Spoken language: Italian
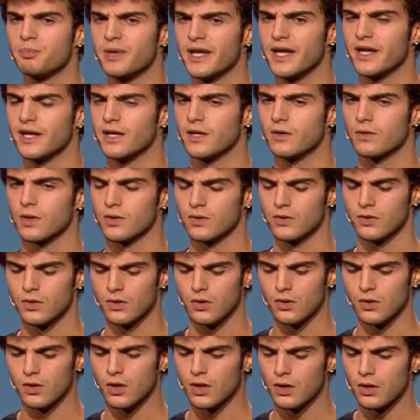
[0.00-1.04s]
piedi quando
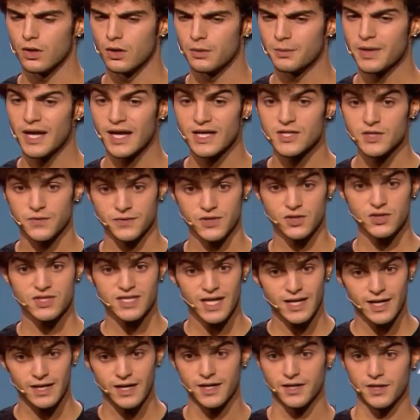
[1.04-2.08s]
io eh, mi alzo, ho fatto sta
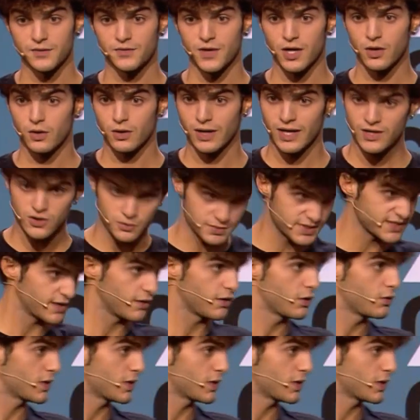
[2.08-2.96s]
che era lì di fianco al letto e mi stava